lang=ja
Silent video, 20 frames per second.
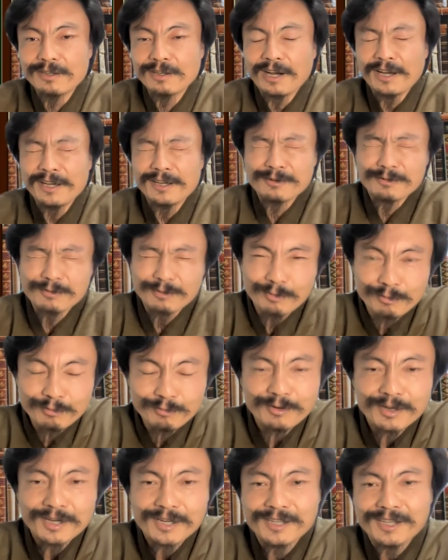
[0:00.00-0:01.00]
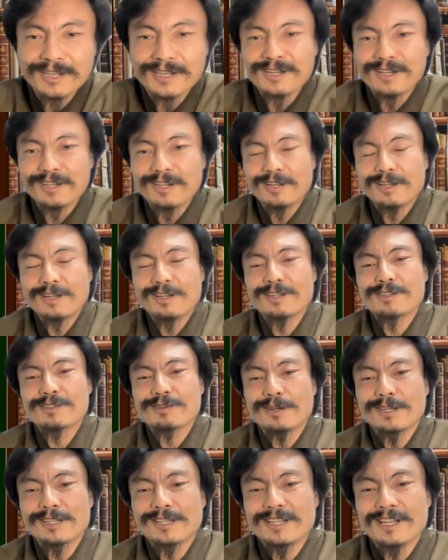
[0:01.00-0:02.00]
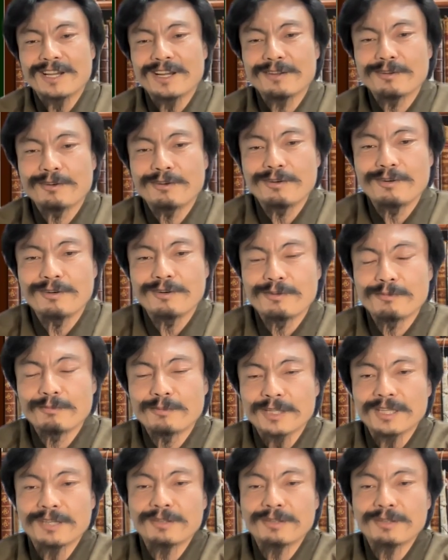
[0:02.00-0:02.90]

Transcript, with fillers: 早くローン終わらないかなとか言って、あのまあ、